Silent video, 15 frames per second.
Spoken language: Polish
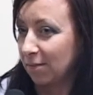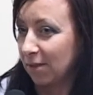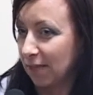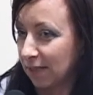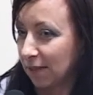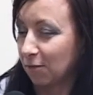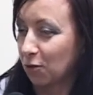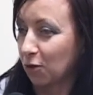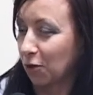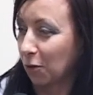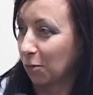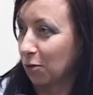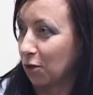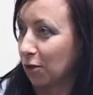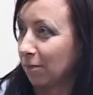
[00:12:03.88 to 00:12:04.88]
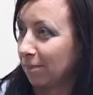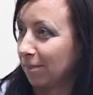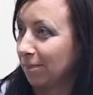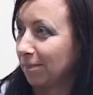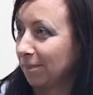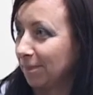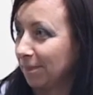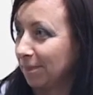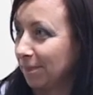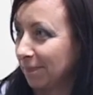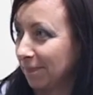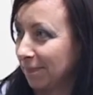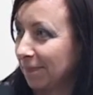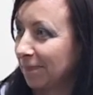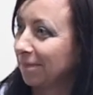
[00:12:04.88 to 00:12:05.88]
Nie zawsze dobrze.
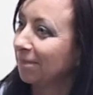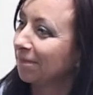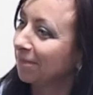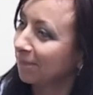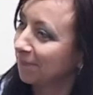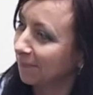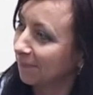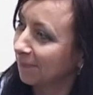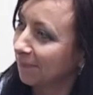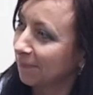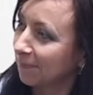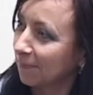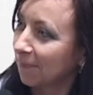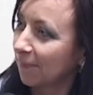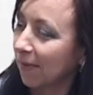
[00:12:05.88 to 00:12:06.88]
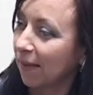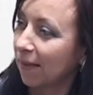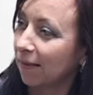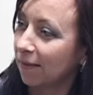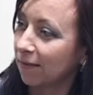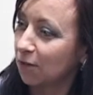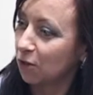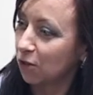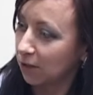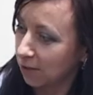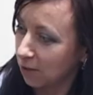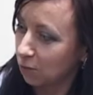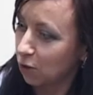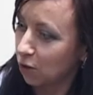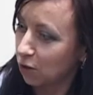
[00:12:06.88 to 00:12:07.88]
Co to znaczy? Że
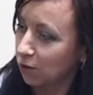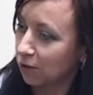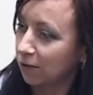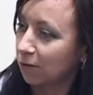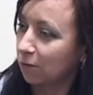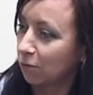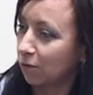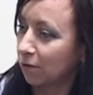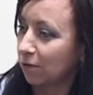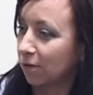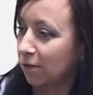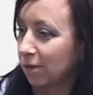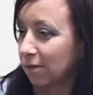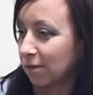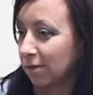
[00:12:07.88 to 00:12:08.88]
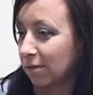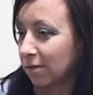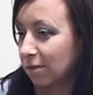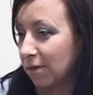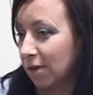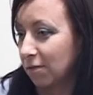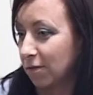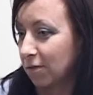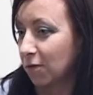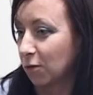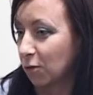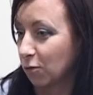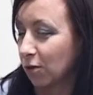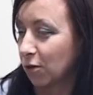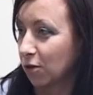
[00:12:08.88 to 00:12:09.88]
są rzeczy, z których nie
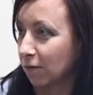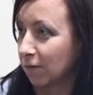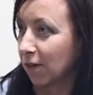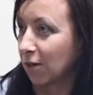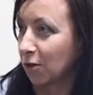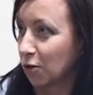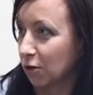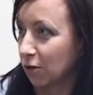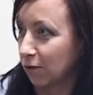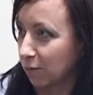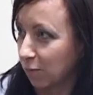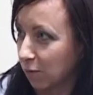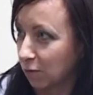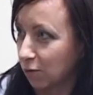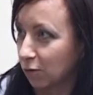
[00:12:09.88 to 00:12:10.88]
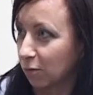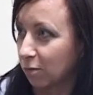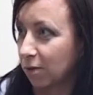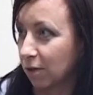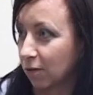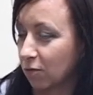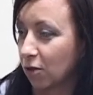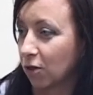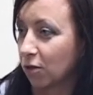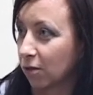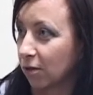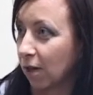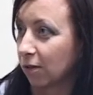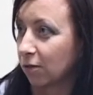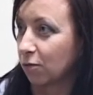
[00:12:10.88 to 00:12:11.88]
wywiązuje się w należyty sposób, są
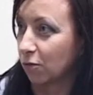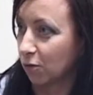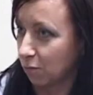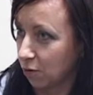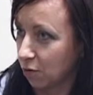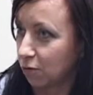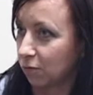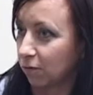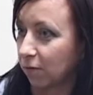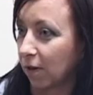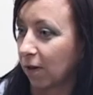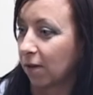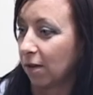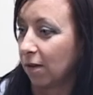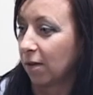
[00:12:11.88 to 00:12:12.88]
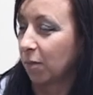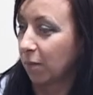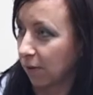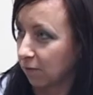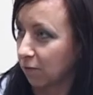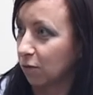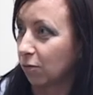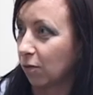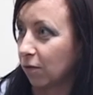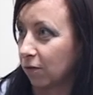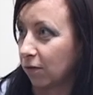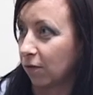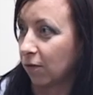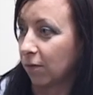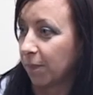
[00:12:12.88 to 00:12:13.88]
rzeczy, nad którymi czuwa
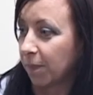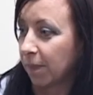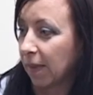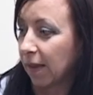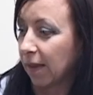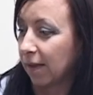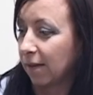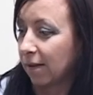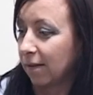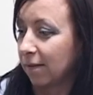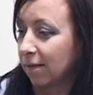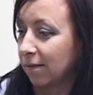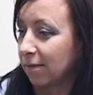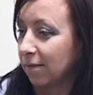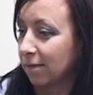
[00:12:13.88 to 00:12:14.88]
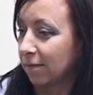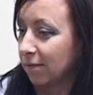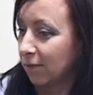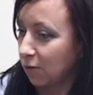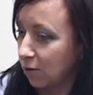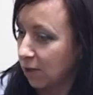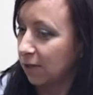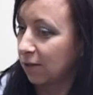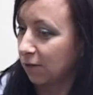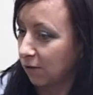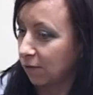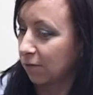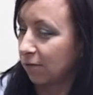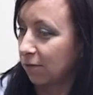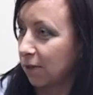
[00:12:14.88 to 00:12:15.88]
prawidłowo no jest
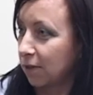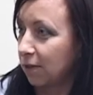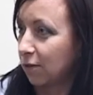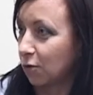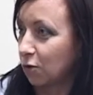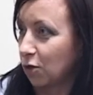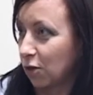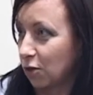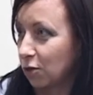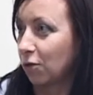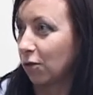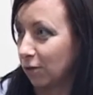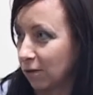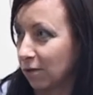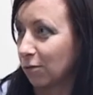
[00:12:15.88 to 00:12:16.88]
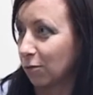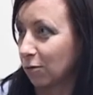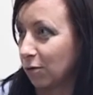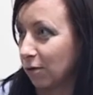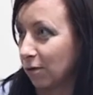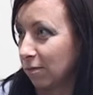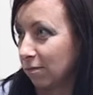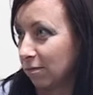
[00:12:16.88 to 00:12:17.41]
to, jest to rzecz do dyskusji.